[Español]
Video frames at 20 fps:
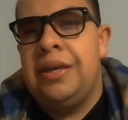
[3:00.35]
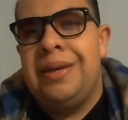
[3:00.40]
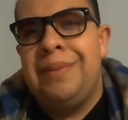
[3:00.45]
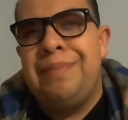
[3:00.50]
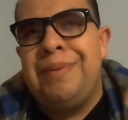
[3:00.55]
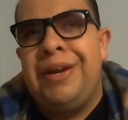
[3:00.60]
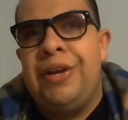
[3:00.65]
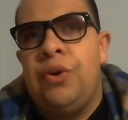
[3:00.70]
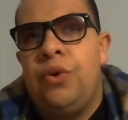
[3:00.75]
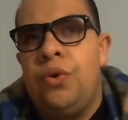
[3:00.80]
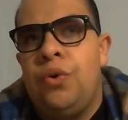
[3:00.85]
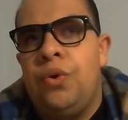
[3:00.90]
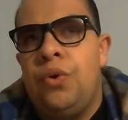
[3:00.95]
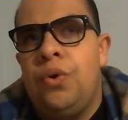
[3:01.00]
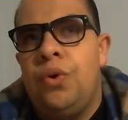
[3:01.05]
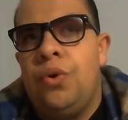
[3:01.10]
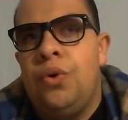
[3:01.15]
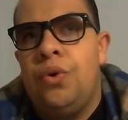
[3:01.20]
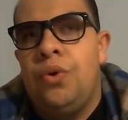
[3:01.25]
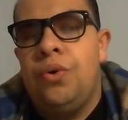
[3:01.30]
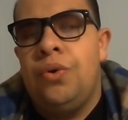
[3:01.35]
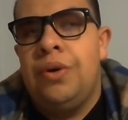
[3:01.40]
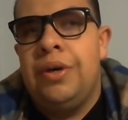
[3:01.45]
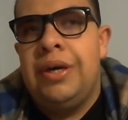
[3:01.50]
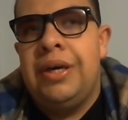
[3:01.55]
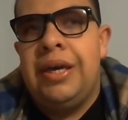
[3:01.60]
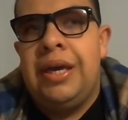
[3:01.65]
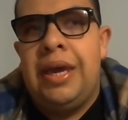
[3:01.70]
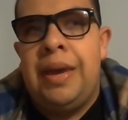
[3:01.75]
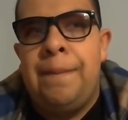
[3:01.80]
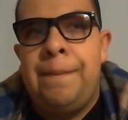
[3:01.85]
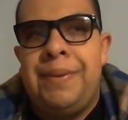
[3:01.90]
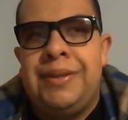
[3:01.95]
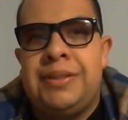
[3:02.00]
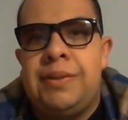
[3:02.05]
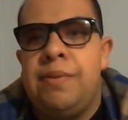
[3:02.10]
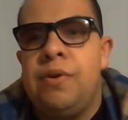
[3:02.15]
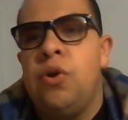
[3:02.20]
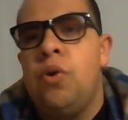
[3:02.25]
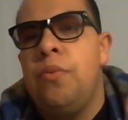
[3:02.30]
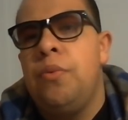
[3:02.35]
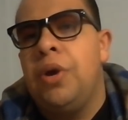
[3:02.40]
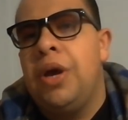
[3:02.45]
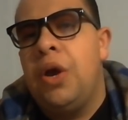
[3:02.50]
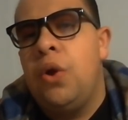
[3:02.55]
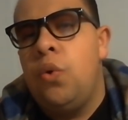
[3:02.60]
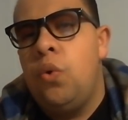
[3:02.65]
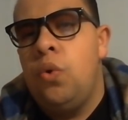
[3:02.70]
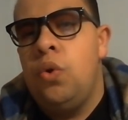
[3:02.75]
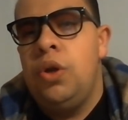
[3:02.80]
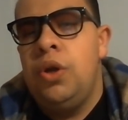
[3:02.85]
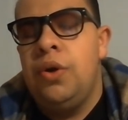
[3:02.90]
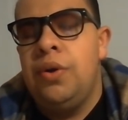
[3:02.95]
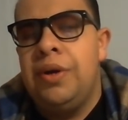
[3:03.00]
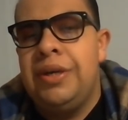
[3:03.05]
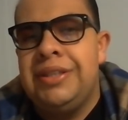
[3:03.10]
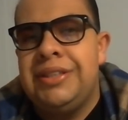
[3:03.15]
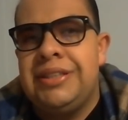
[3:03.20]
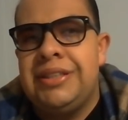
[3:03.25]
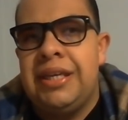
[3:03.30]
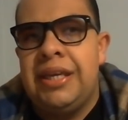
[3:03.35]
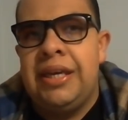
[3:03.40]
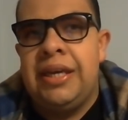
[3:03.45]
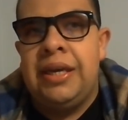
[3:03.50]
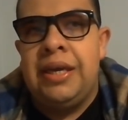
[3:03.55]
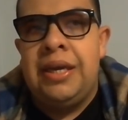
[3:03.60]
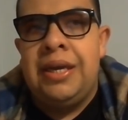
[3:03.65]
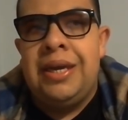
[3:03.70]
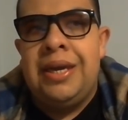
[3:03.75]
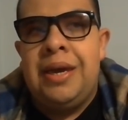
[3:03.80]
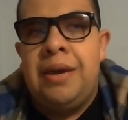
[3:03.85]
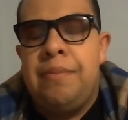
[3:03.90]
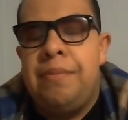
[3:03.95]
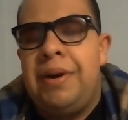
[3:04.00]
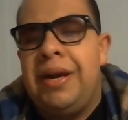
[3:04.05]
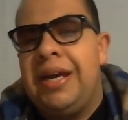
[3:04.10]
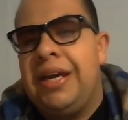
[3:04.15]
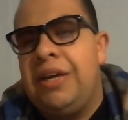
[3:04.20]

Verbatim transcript: pero empezaban como que Julio, este, para que